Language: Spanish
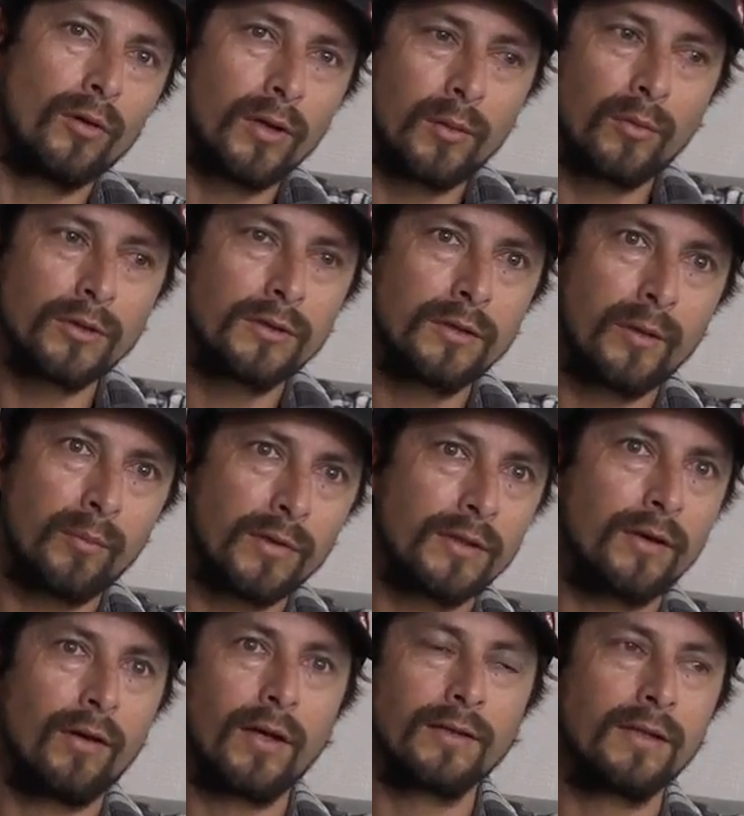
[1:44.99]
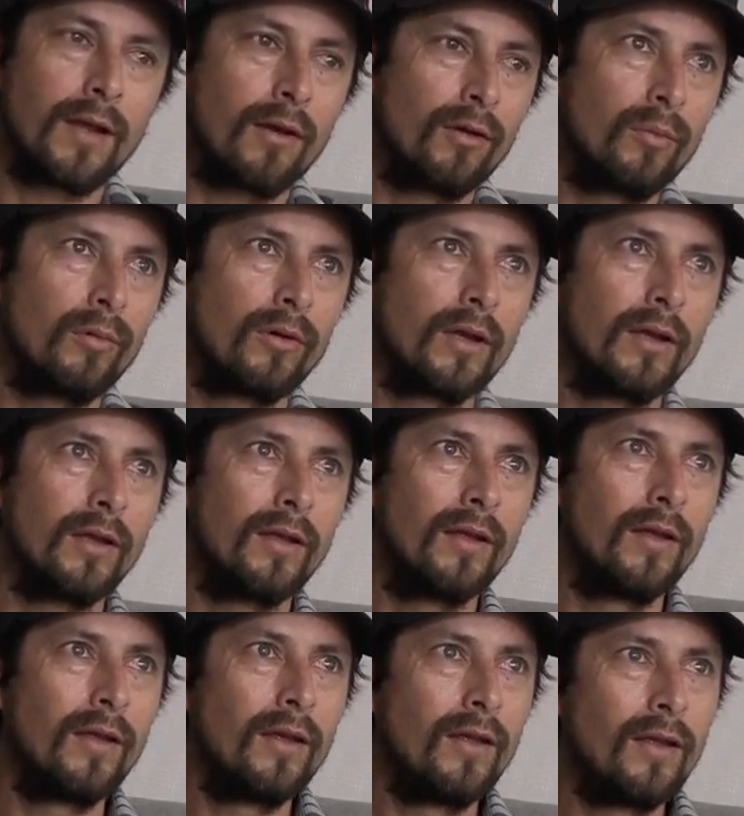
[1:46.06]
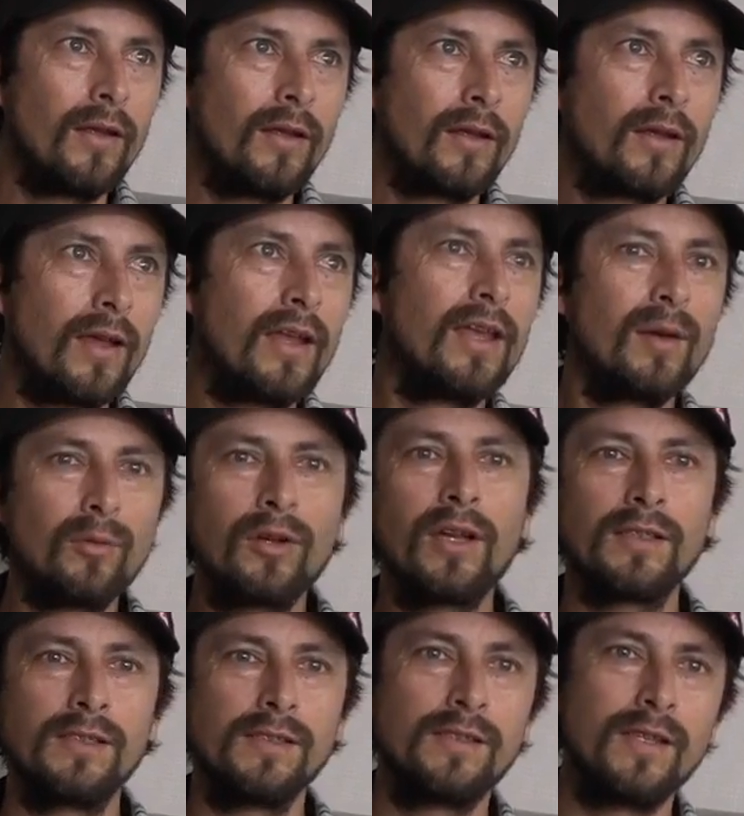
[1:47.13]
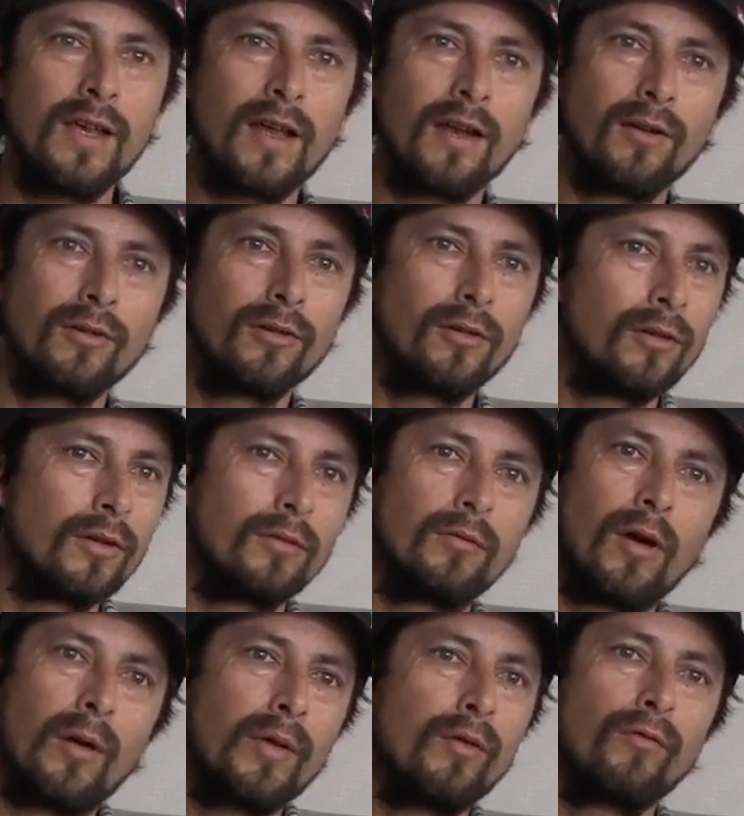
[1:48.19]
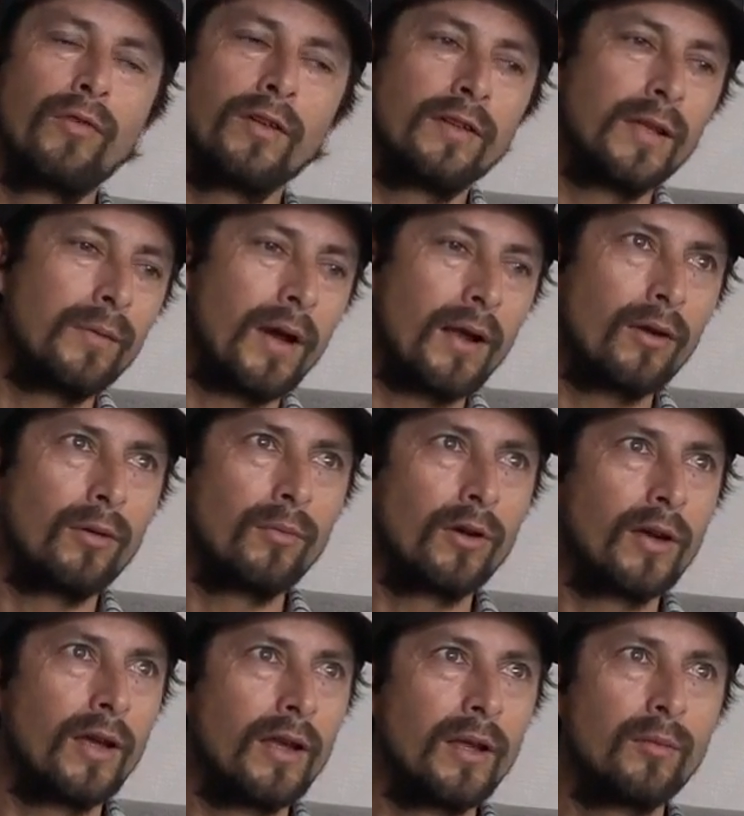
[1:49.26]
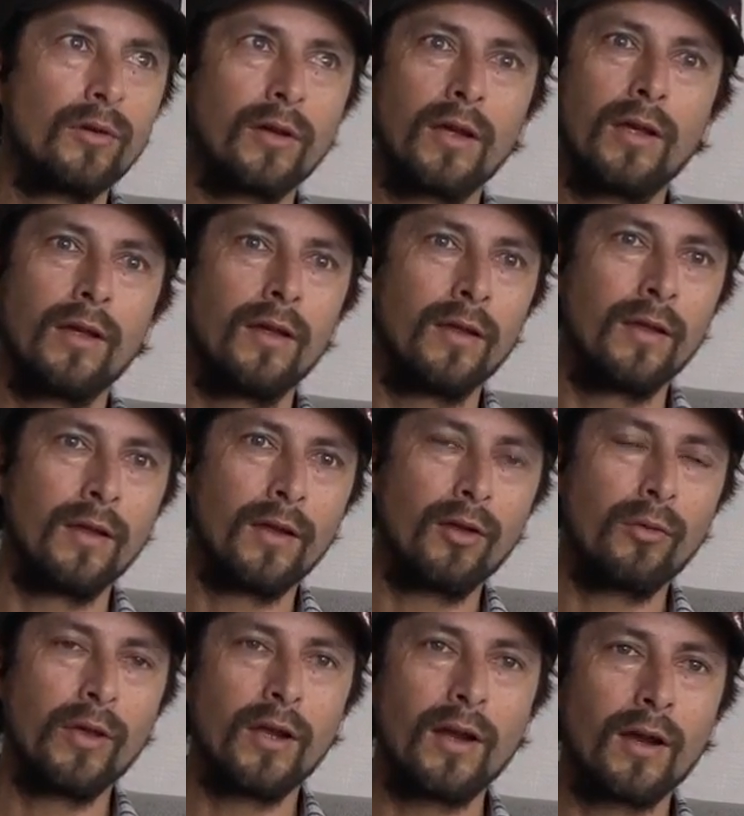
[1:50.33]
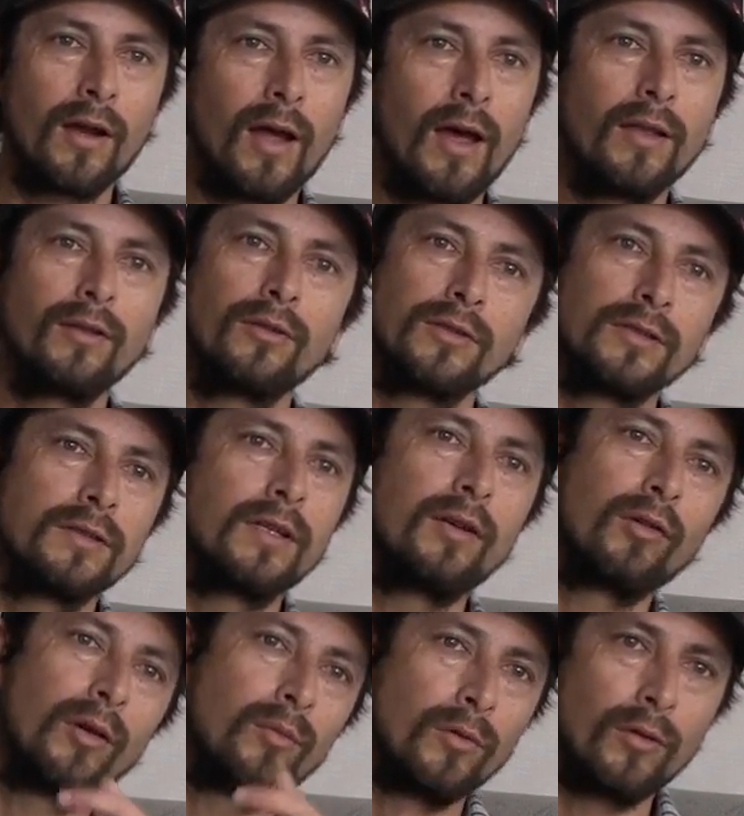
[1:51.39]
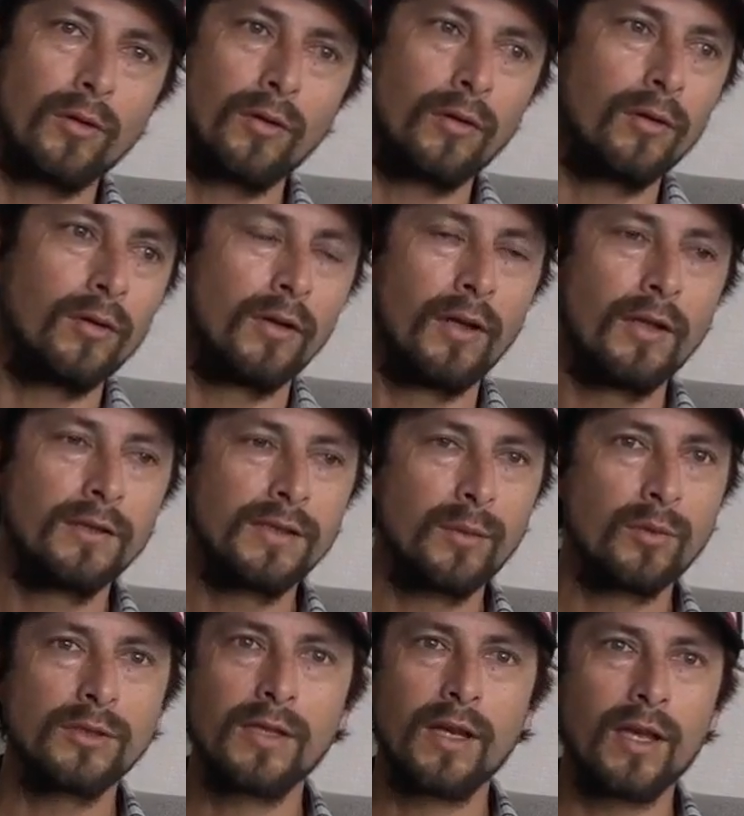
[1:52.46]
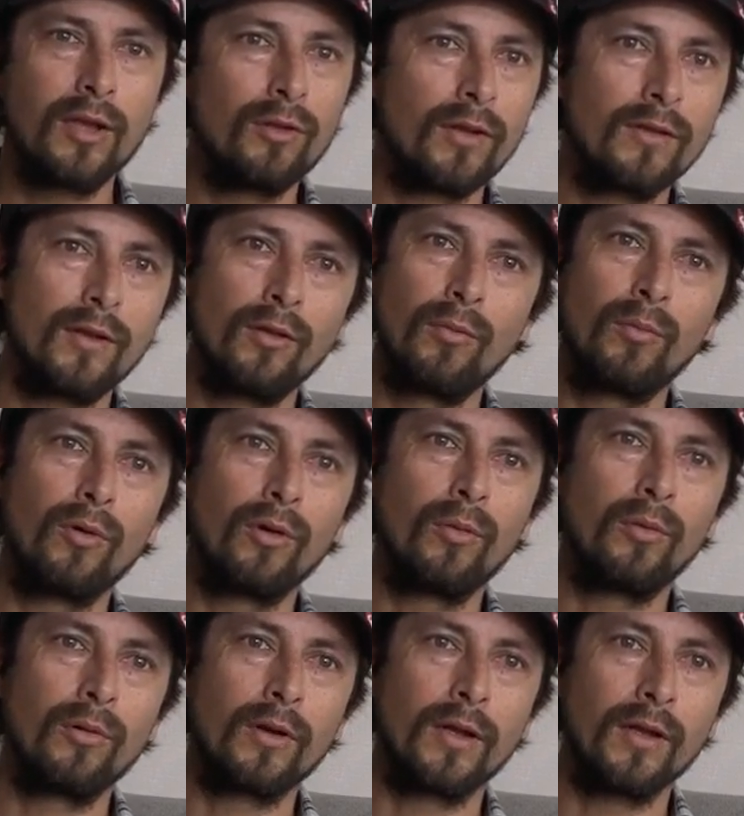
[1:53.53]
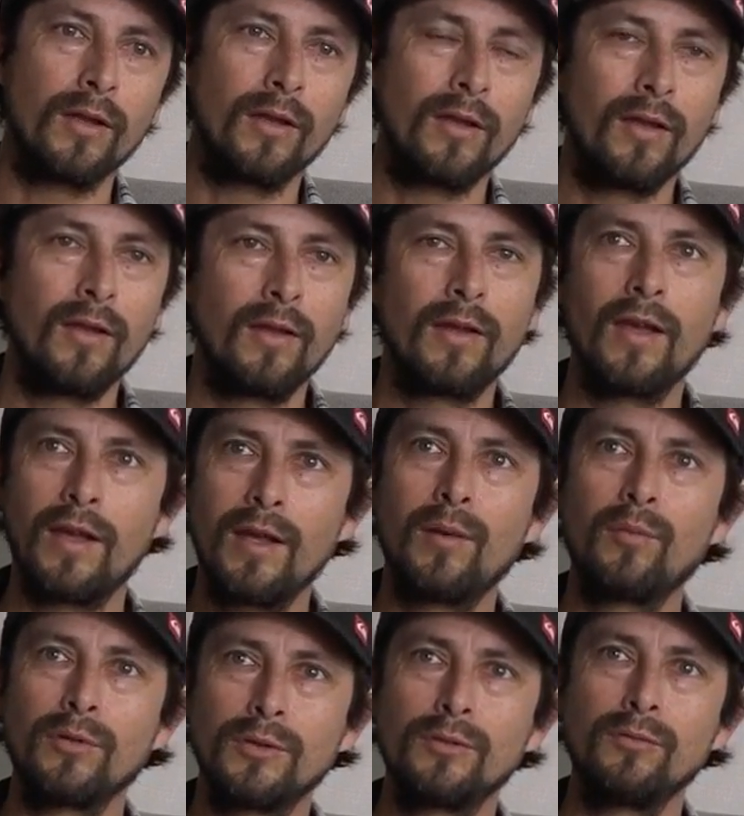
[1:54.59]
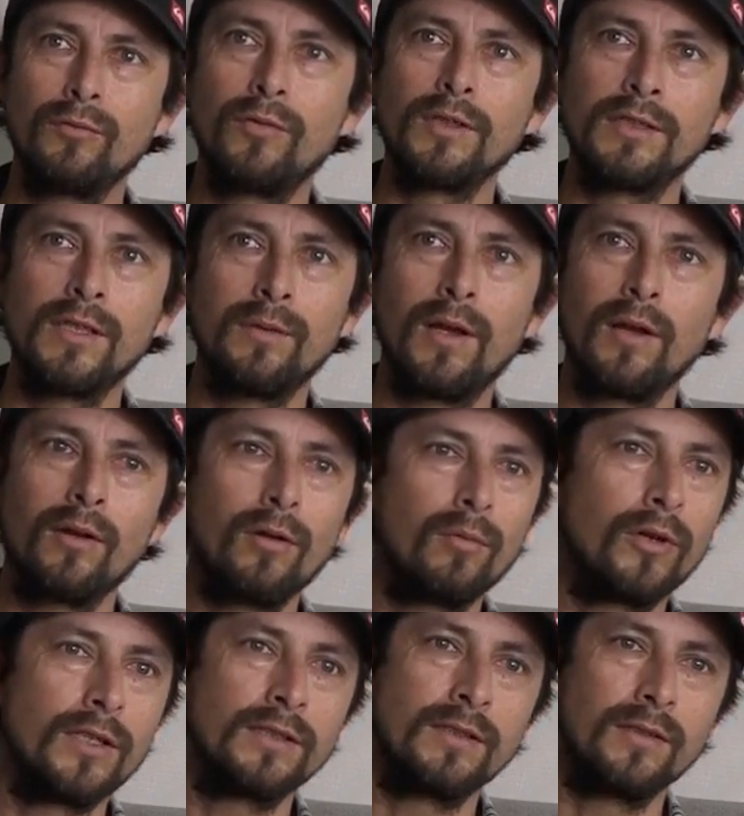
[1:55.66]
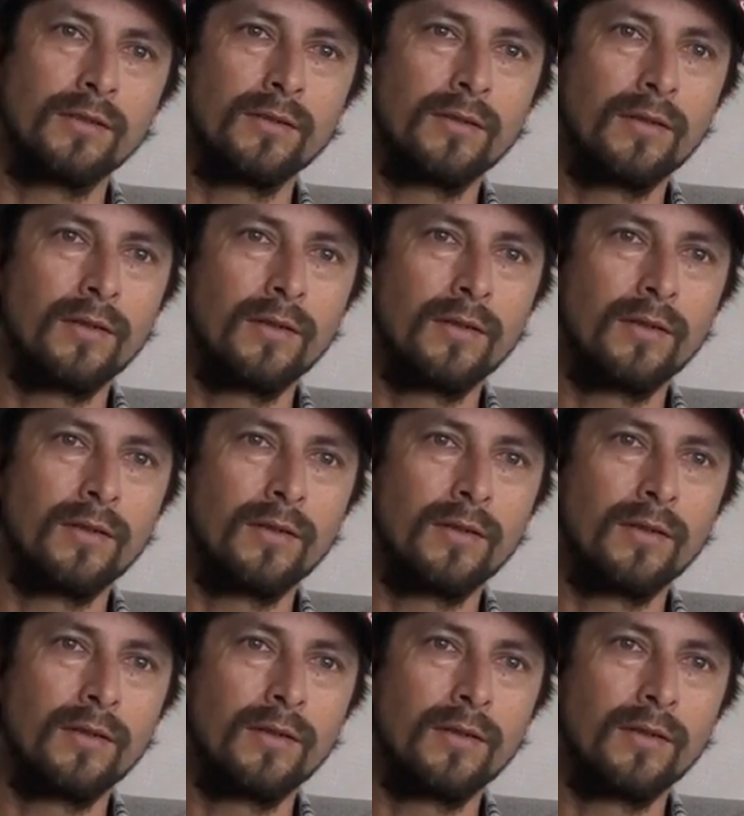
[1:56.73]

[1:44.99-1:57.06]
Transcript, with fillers: hemos empezado a hacerlo porque eh, queríamos que existiera. ¿no? había un festival como queríamos que, hubiera acá, entonces creo que hemos, si hemos seguido ha sido un poco porque queríamos un festival como este.